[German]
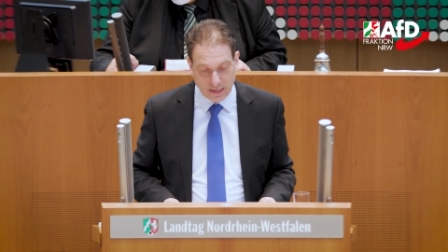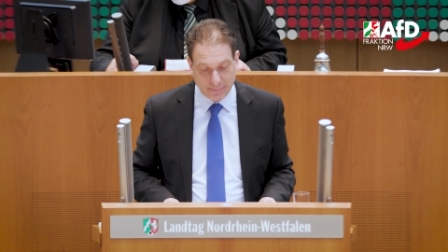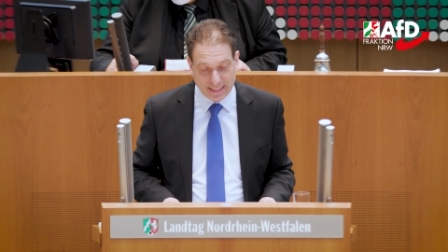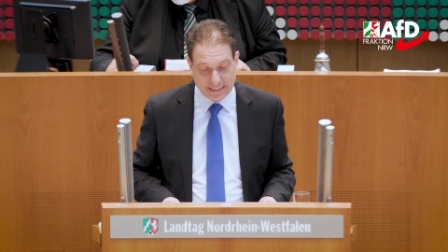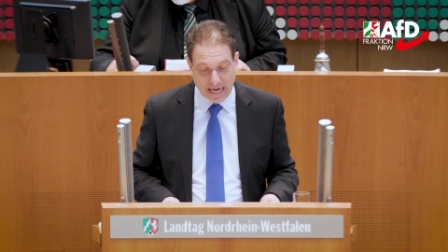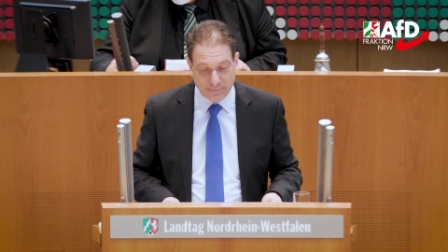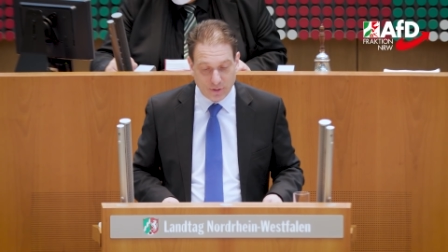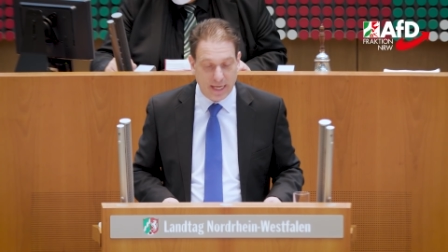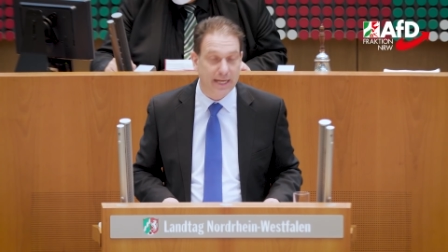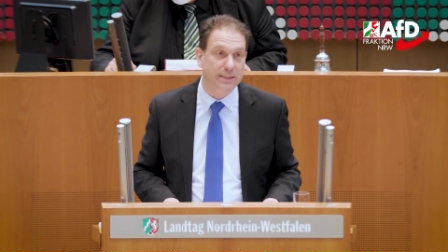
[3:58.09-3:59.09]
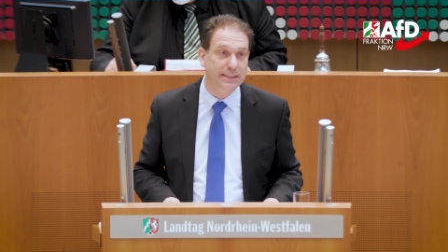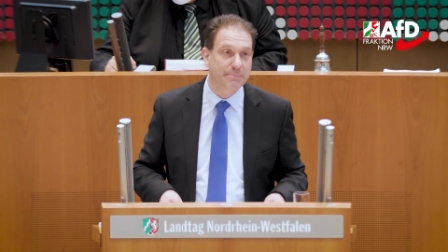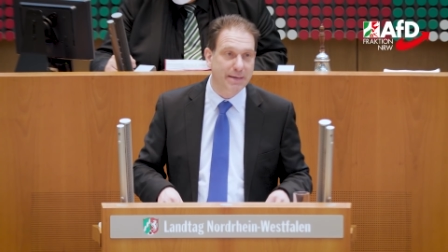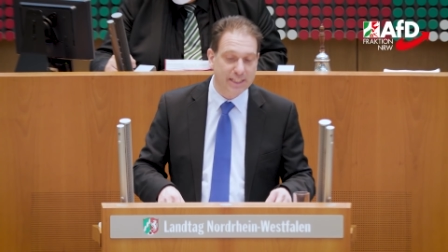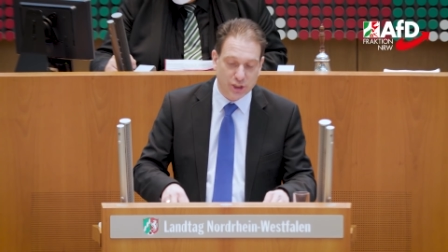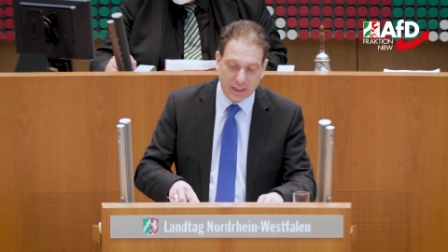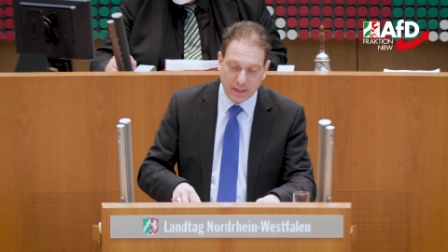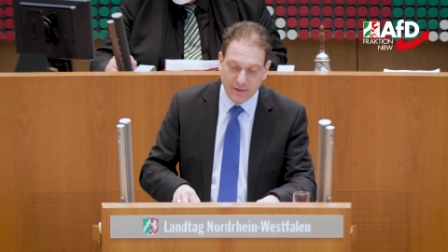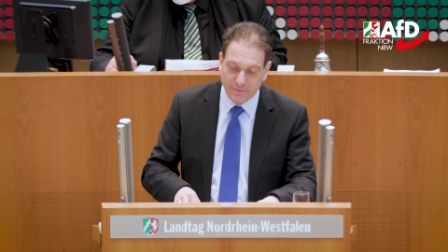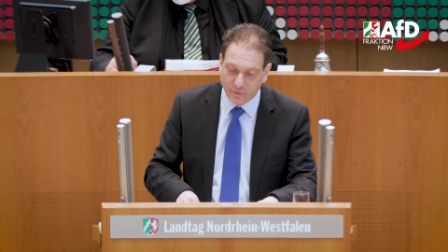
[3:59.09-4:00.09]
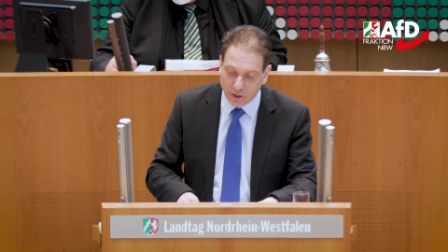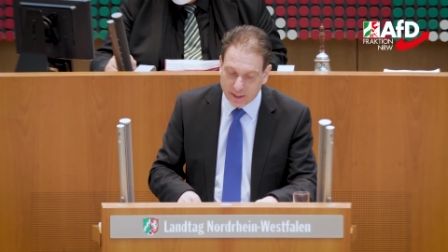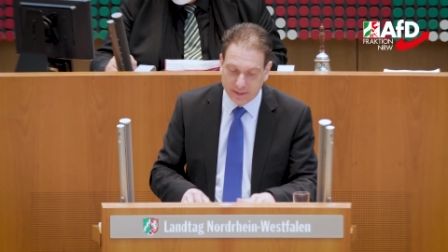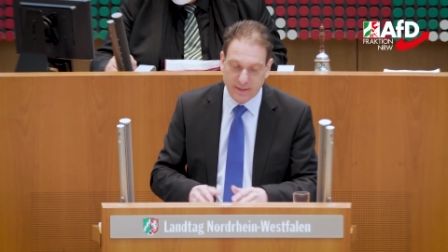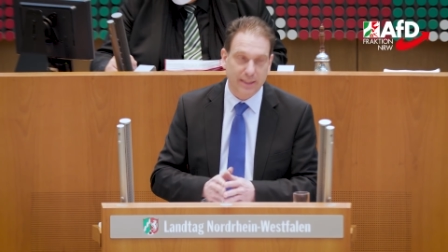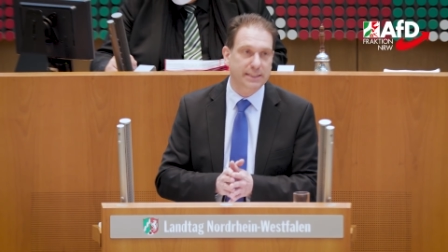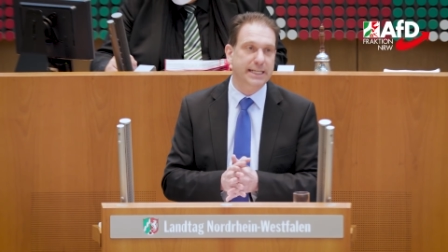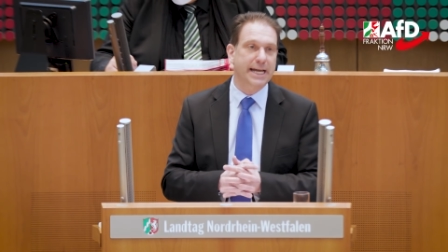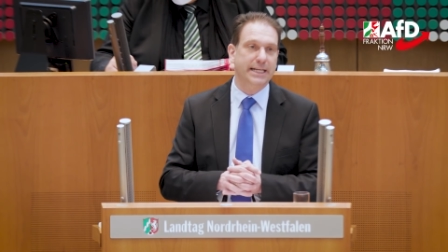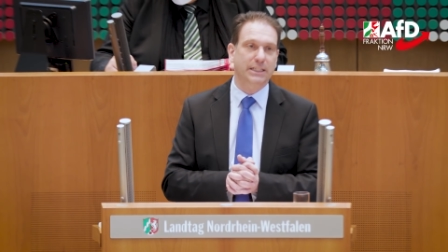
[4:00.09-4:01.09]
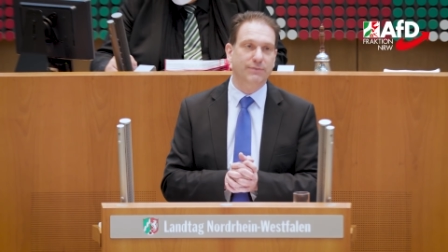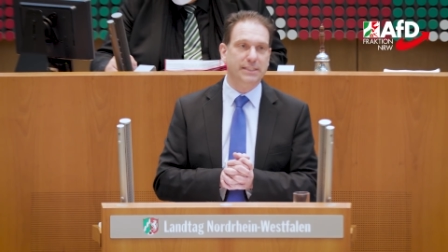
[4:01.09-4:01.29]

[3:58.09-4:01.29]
Meine Damen und Herren, die Menschen wollen, dass sich endlich